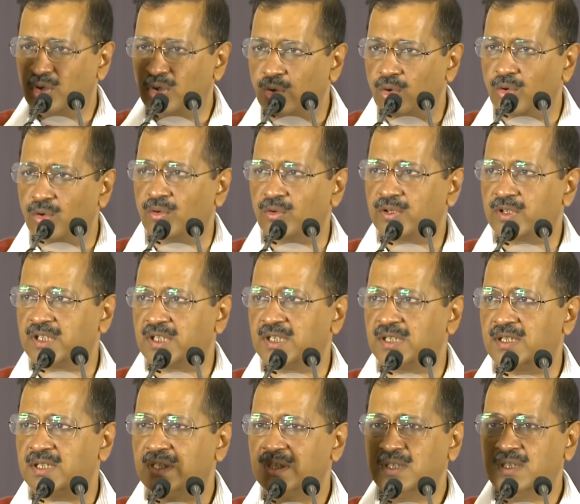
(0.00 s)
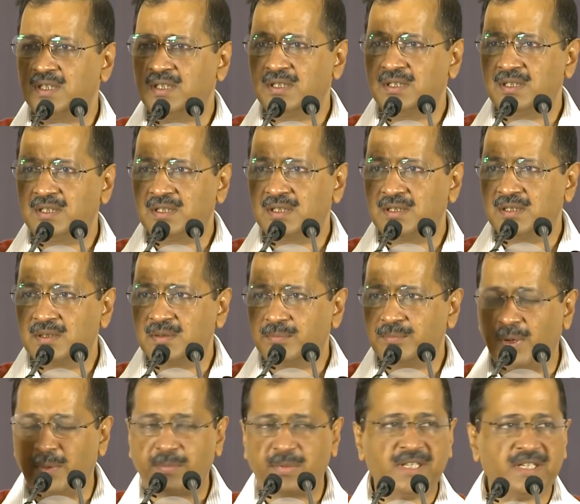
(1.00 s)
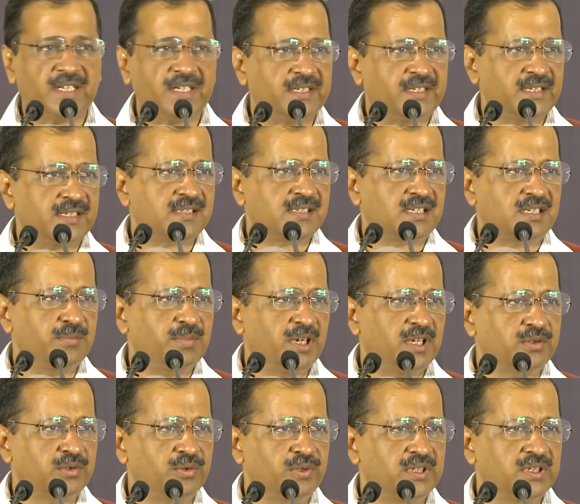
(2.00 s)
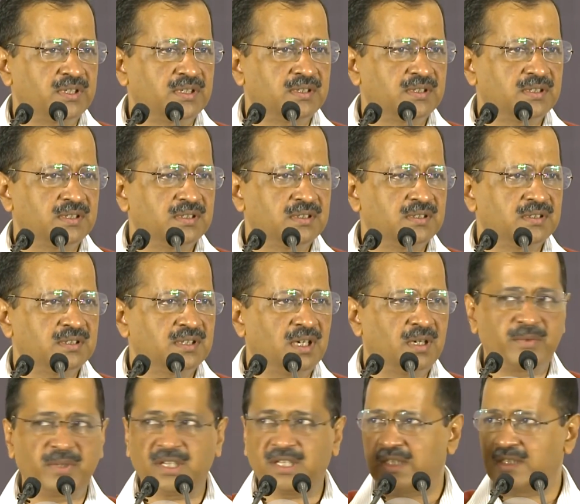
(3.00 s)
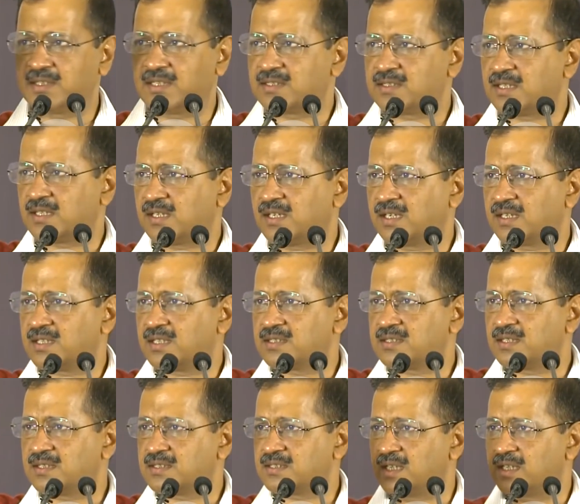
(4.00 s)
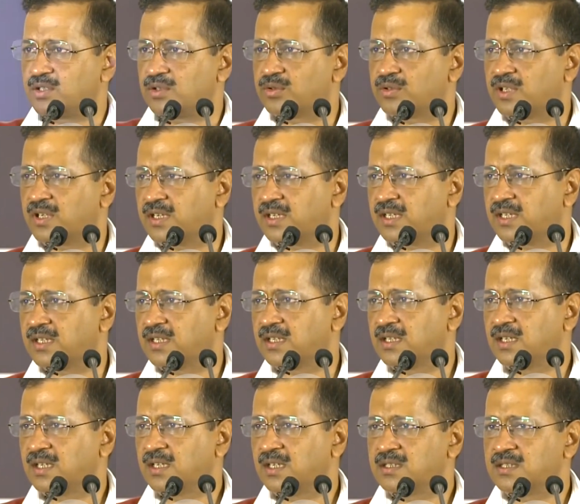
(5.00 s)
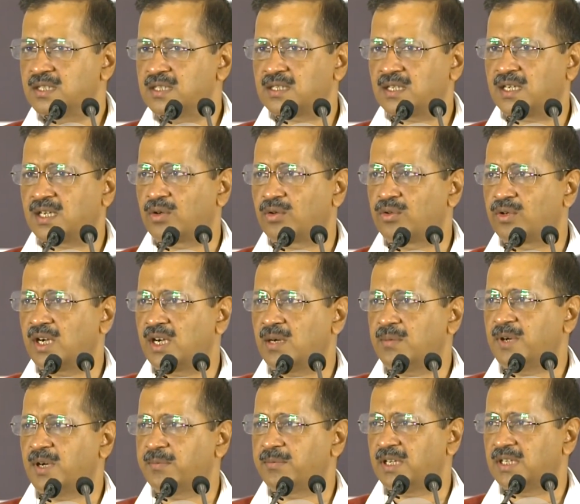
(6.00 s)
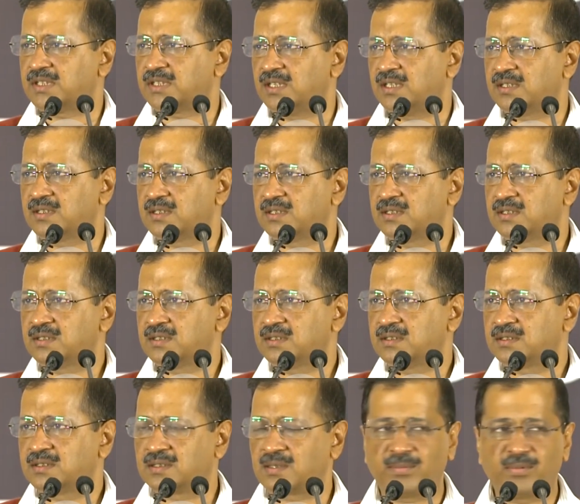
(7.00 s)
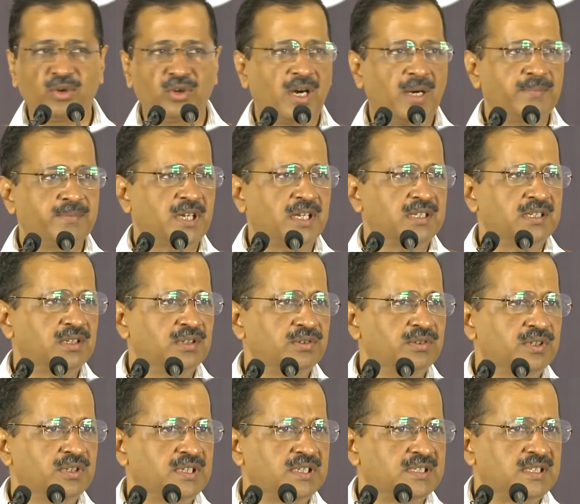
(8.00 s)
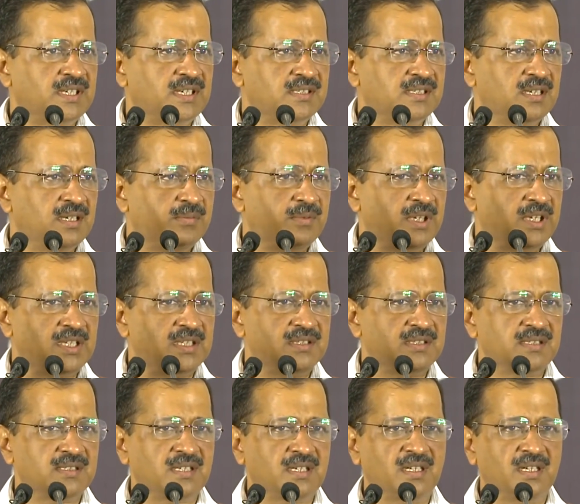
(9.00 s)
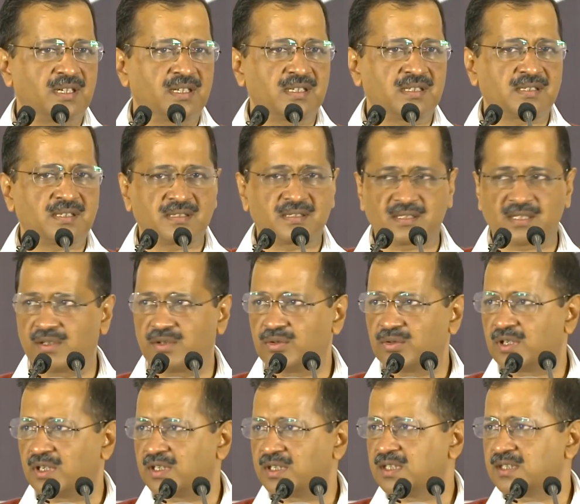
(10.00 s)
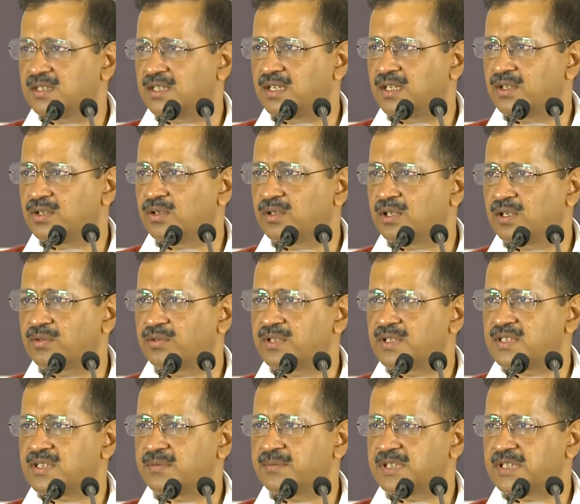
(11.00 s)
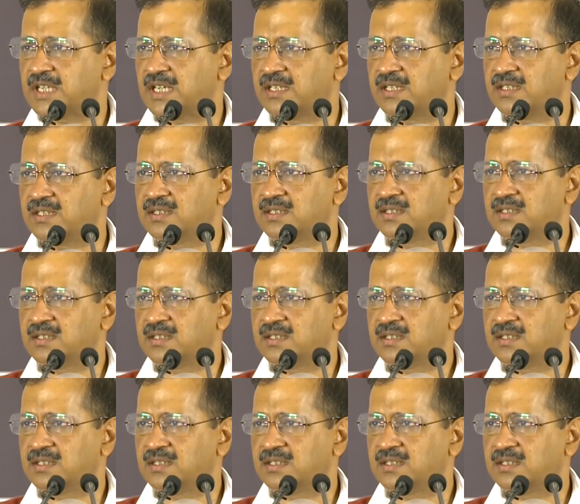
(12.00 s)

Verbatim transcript: लोगों की पब्लिक इंटरेस्ट की बात हुई हमने केंद्र सरकार के साथ सहयोग करके जैसे कोरोना का मामला था सब लोग आप जानते हो कि किस तरह से हमने केंद्र सरकार के साथ सहयोग करके दिल्ली को कोरोना से बचाया